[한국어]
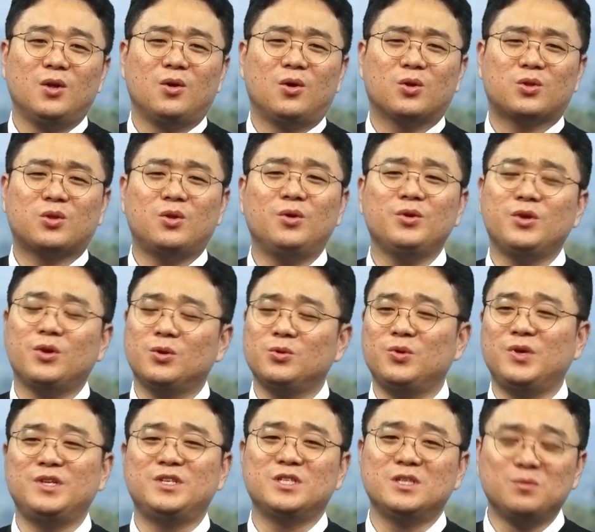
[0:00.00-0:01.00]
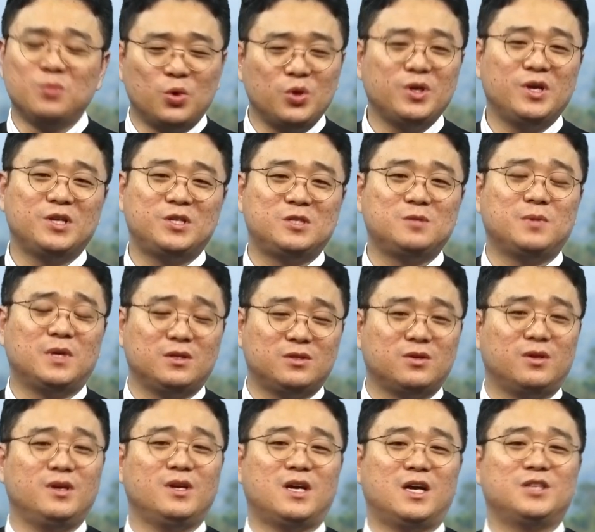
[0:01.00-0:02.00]
어떤 경로인지는 모르겠지만
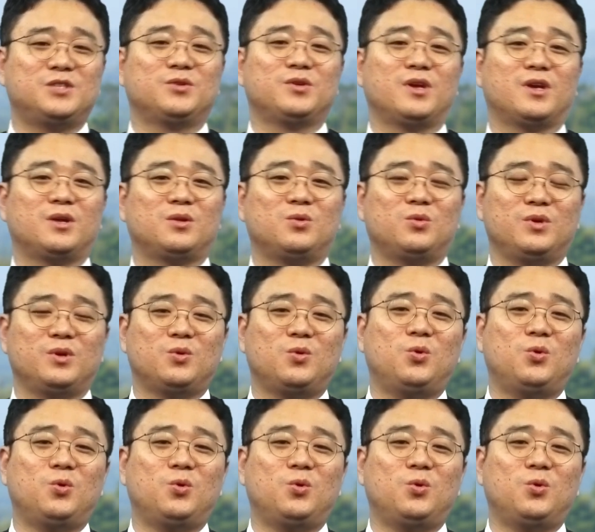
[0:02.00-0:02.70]
저희 가정에게도 이